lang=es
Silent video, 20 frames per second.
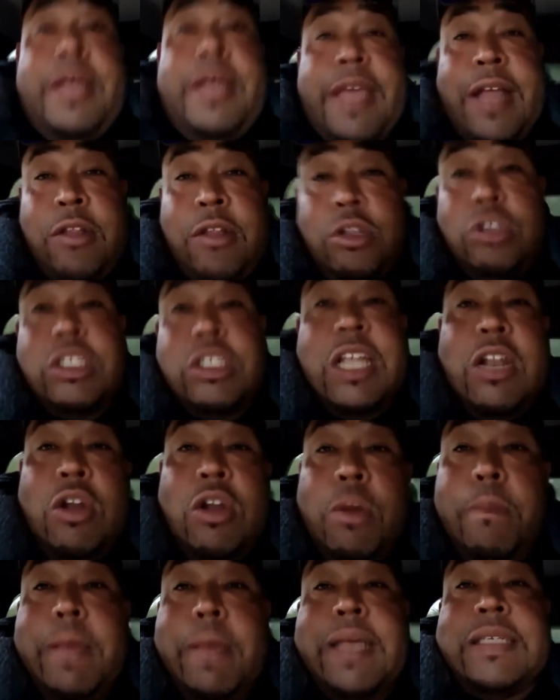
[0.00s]
Entonces
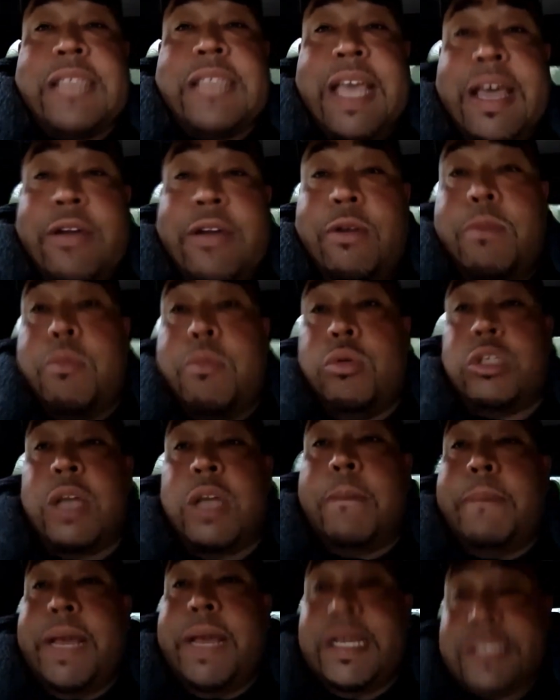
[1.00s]
los meseros
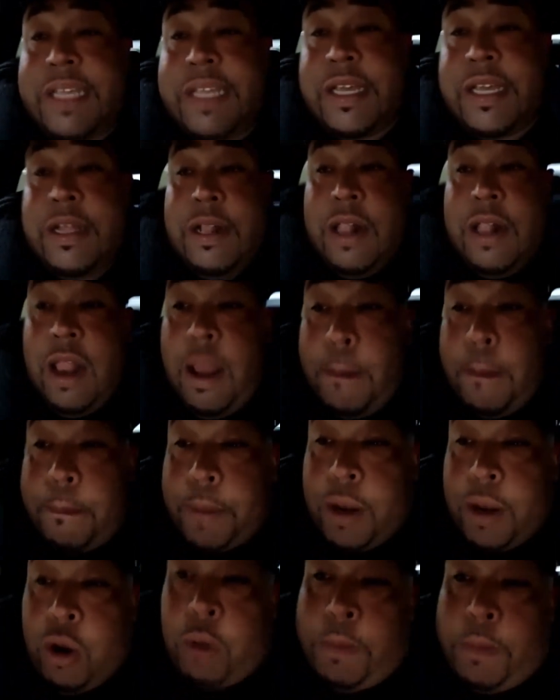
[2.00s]
muchas veces,
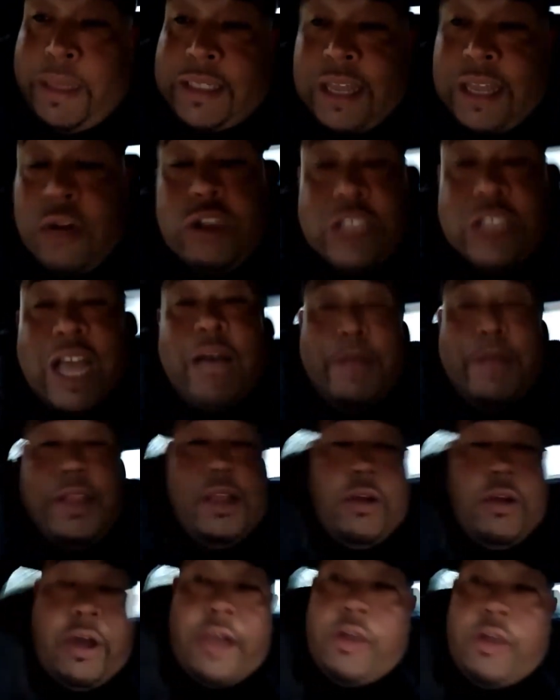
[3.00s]
los meseros saben
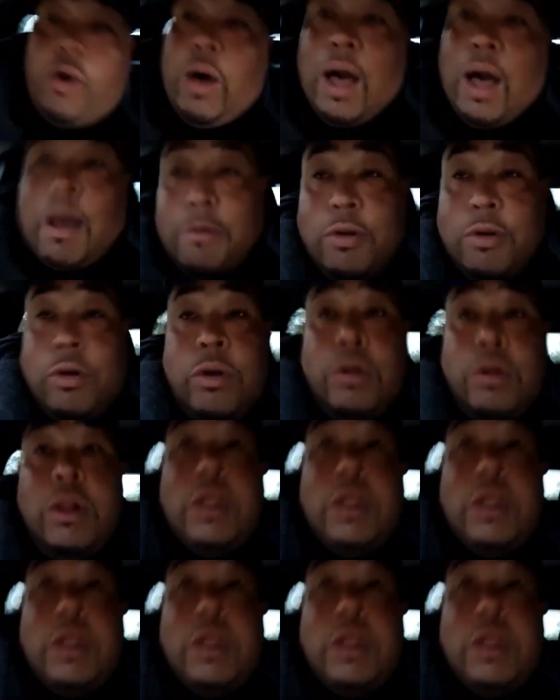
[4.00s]
de lo que yo hablo.